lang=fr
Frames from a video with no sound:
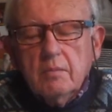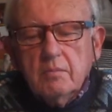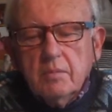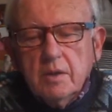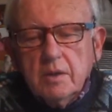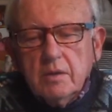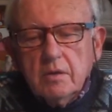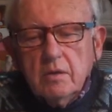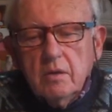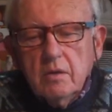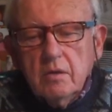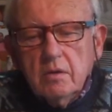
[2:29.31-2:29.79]

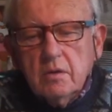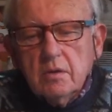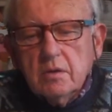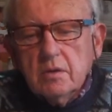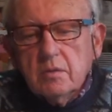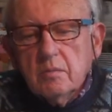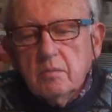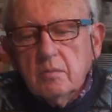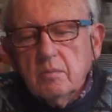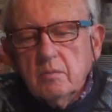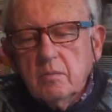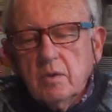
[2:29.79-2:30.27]
Maintenant,
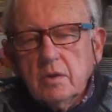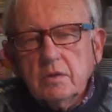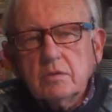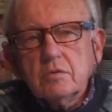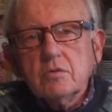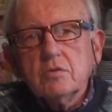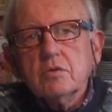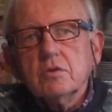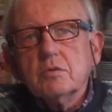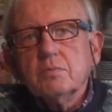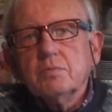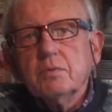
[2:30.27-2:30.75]
moi,
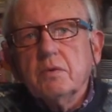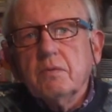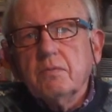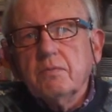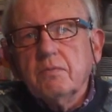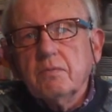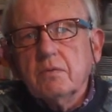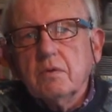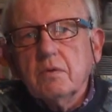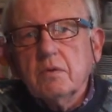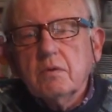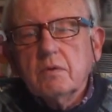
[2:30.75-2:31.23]
ce que je peux
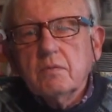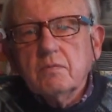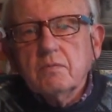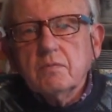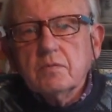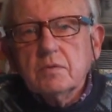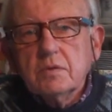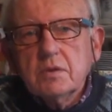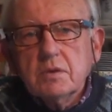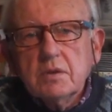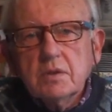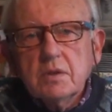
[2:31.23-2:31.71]
euh,
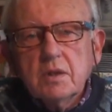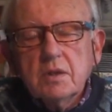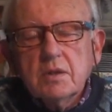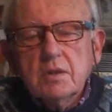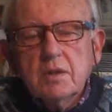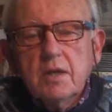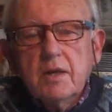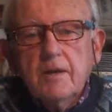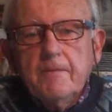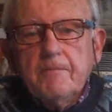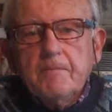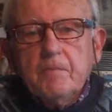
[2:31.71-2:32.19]
vous dire,